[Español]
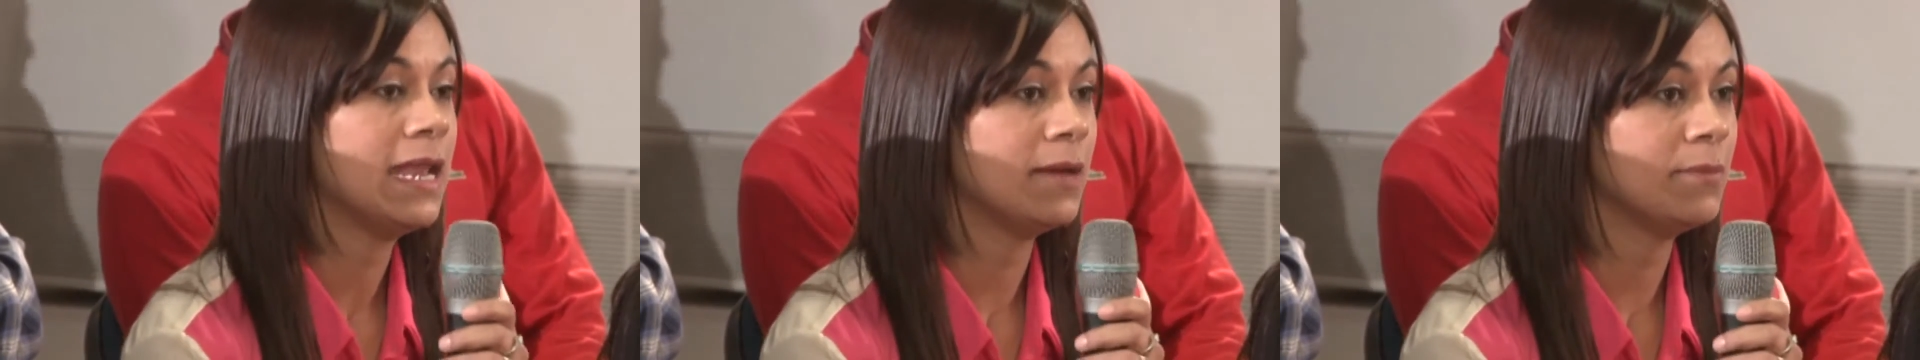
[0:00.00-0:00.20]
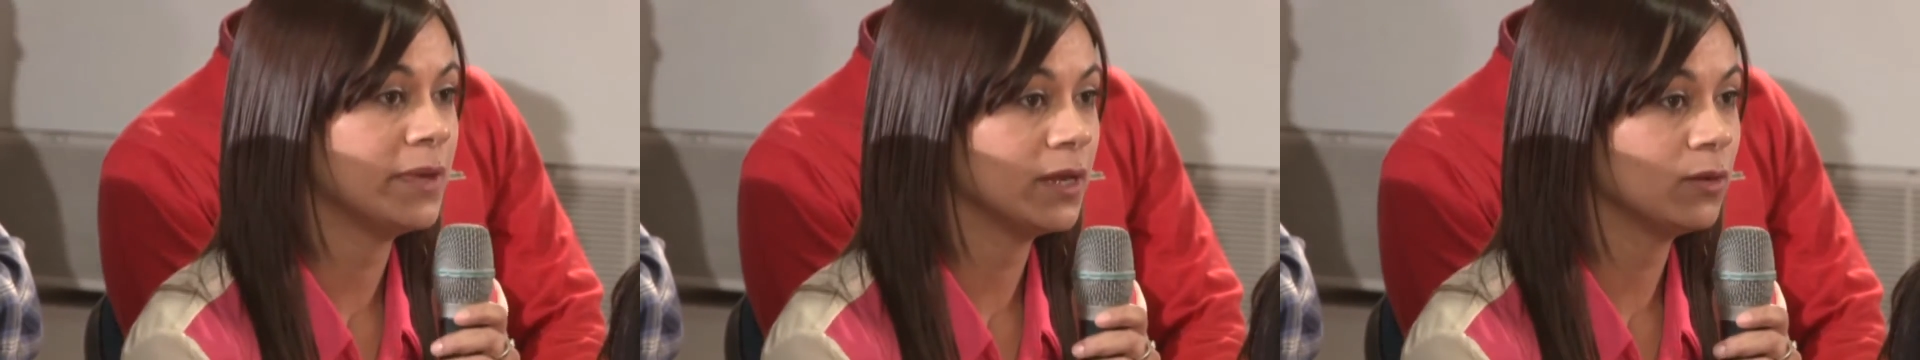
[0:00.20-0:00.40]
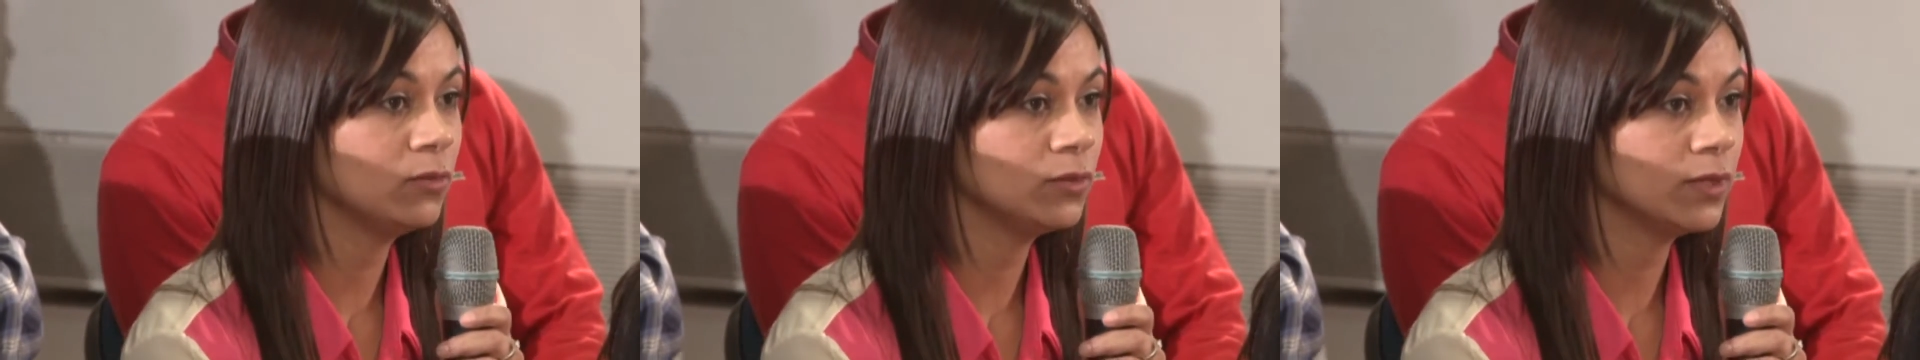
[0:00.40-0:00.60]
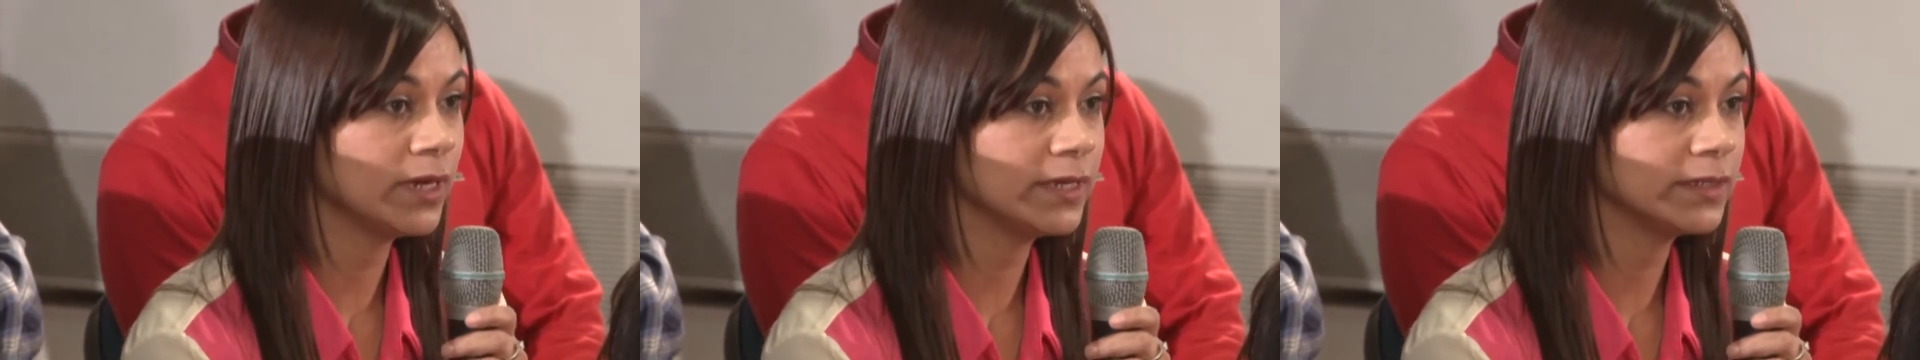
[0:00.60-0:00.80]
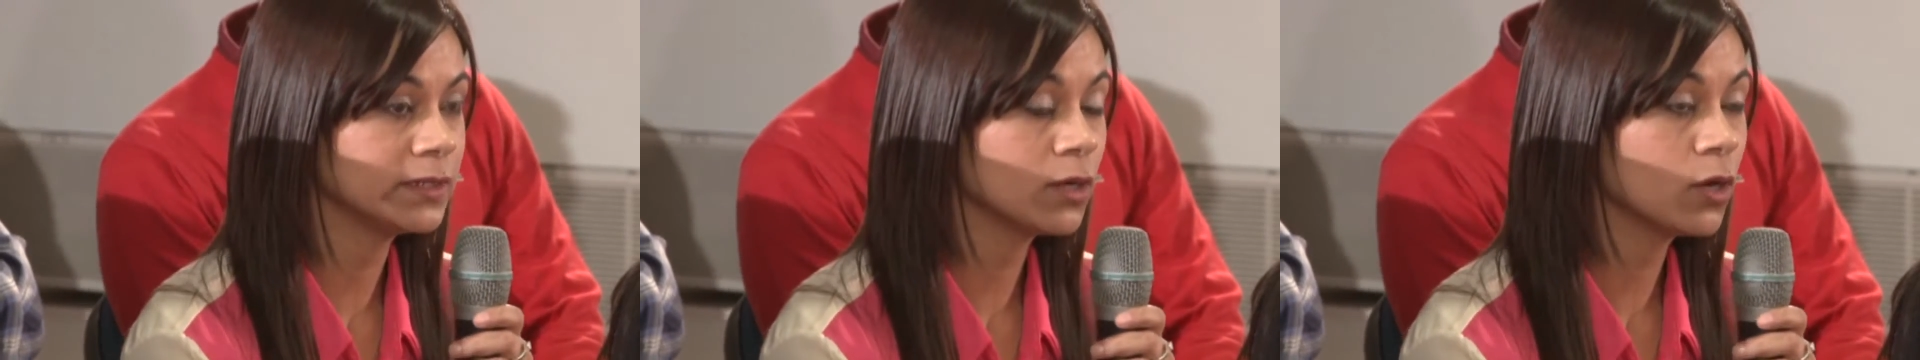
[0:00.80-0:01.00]
La
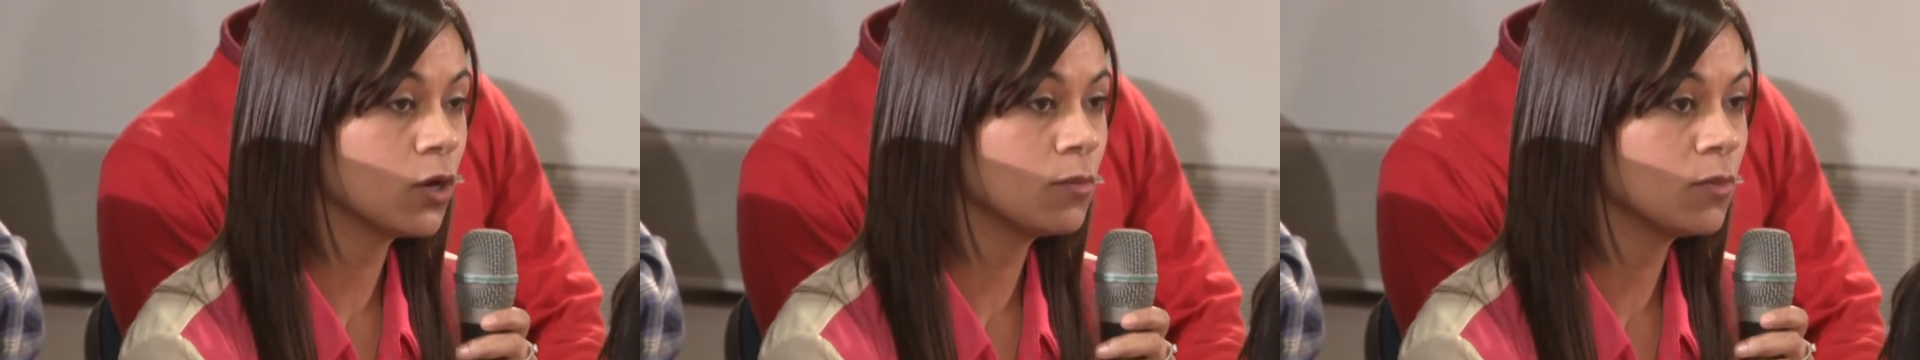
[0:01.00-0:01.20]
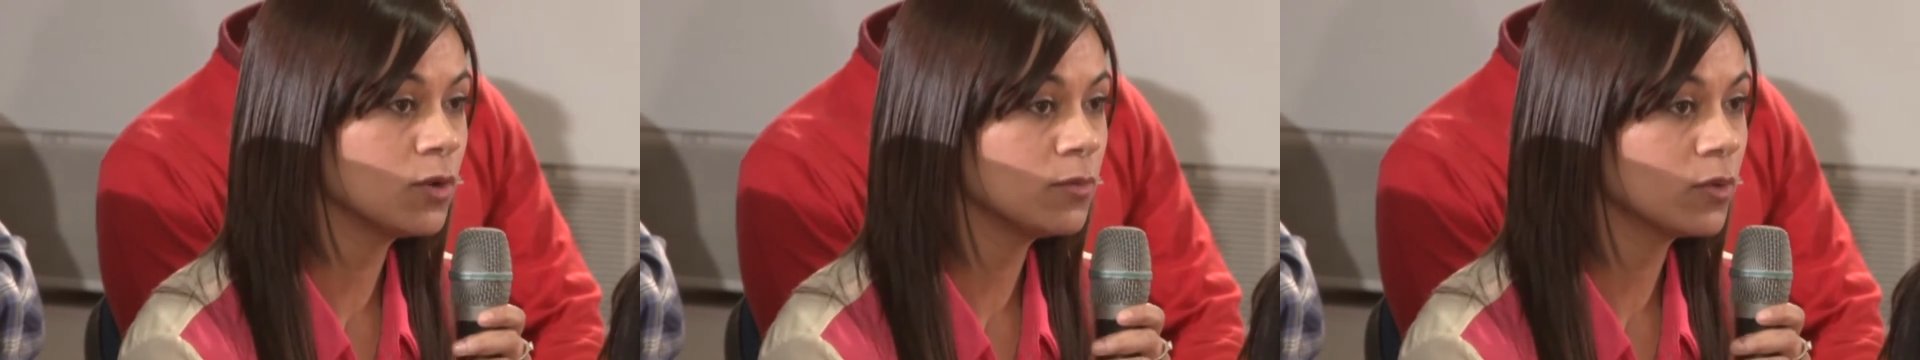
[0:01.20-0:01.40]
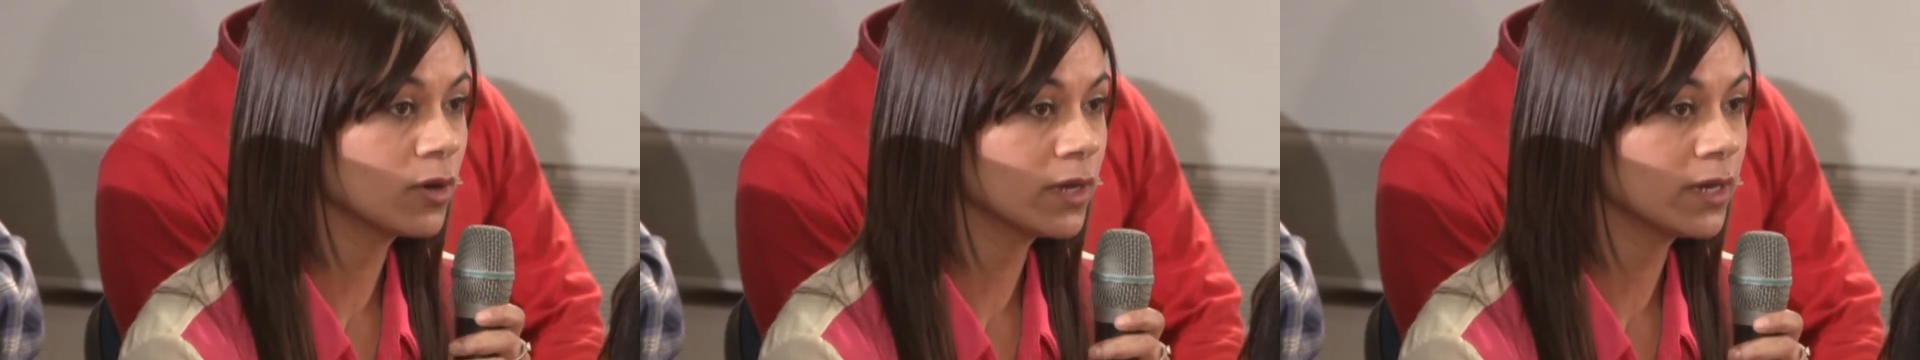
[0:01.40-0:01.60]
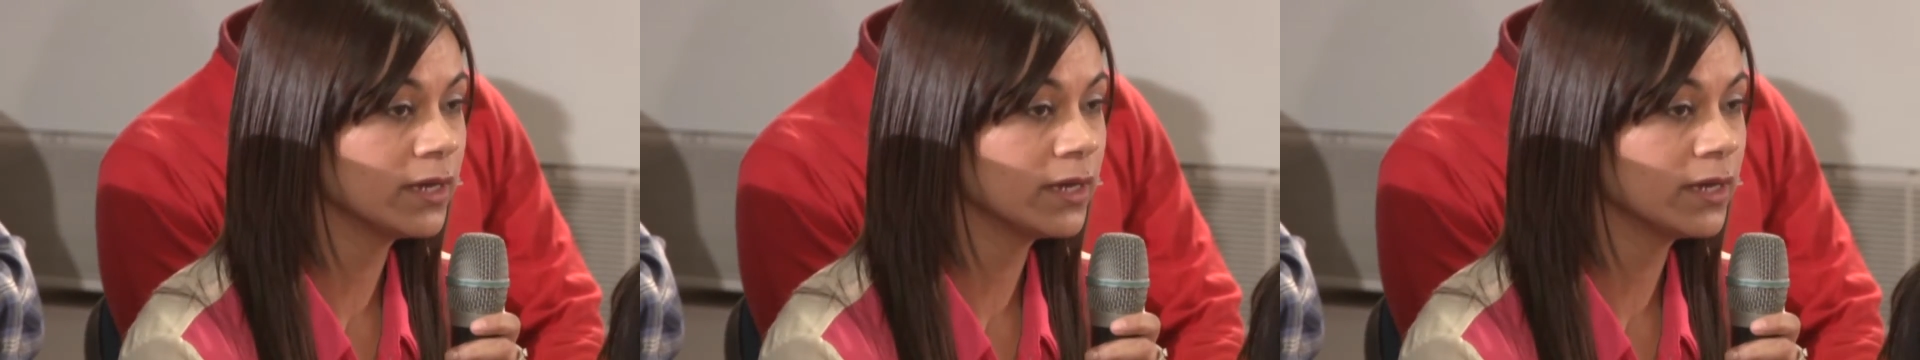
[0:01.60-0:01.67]
pregunta es, ¿cómo y por